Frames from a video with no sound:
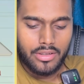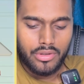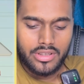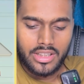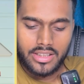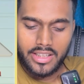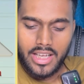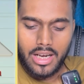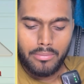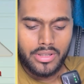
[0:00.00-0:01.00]
ने वहीं
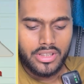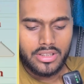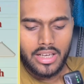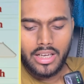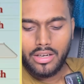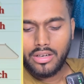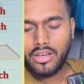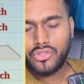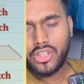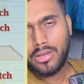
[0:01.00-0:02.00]
ग्यारह मैच जीता है
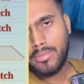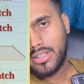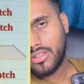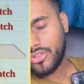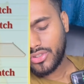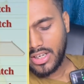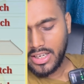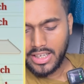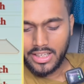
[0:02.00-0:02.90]
और छः मैच लॉस करा